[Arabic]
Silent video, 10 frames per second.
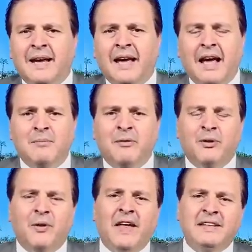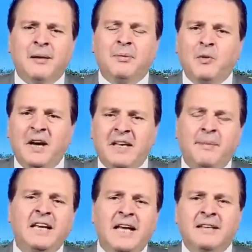المفروض انت بالوحده
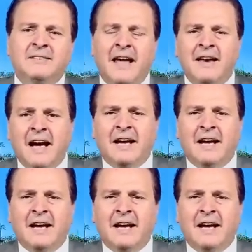بالليل انت هناك